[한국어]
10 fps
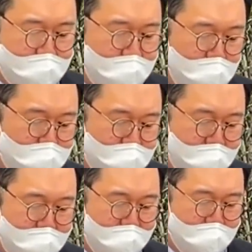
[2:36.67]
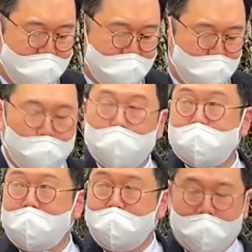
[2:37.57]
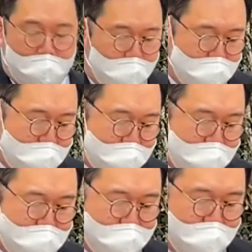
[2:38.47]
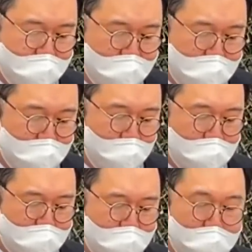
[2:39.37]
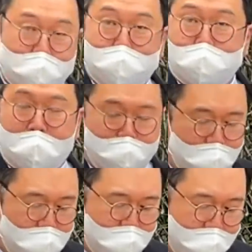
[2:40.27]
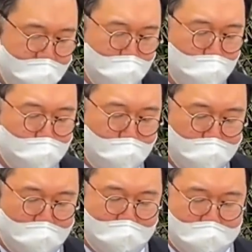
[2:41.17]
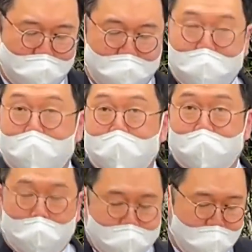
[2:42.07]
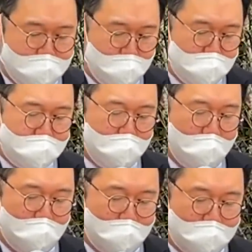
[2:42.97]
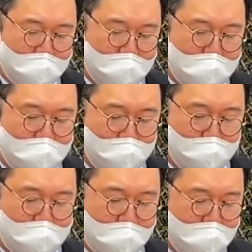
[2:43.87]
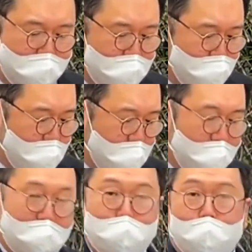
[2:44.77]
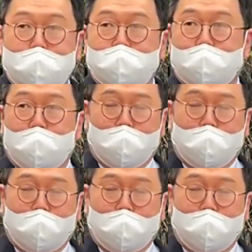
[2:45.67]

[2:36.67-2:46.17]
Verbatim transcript: 검찰의 총장 이하 검사장들은 최근 수사권을 내놓을 수 없다면서 검찰 정상화 법안을 추진하는 민주당에게 노골적으로